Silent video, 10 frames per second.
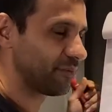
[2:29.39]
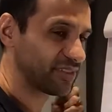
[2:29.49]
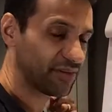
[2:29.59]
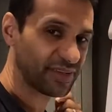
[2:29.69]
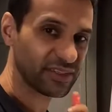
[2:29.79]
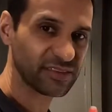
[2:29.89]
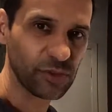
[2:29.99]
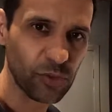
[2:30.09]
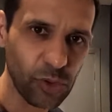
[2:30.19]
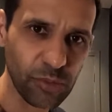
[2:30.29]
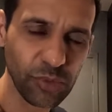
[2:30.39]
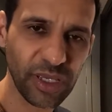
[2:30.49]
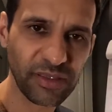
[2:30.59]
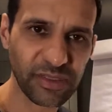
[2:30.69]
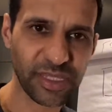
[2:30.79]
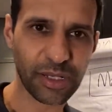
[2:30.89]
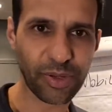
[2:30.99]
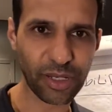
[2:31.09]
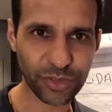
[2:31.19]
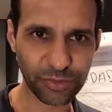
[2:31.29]
Mas você vai falar assim, como que é esse
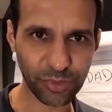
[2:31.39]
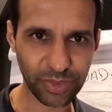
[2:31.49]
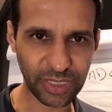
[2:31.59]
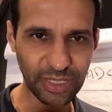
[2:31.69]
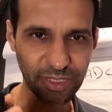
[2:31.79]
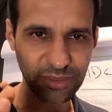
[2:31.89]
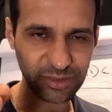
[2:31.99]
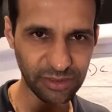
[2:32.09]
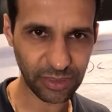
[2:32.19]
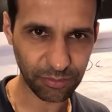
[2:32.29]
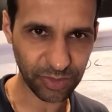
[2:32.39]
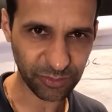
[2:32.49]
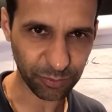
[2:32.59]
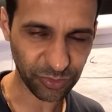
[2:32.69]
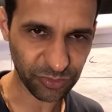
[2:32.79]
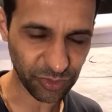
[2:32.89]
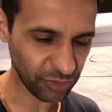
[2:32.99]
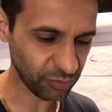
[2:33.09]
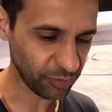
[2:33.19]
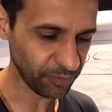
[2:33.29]
trabalho de mobilidade? Simples,
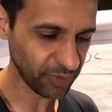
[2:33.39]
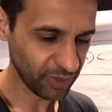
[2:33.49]
Postigo,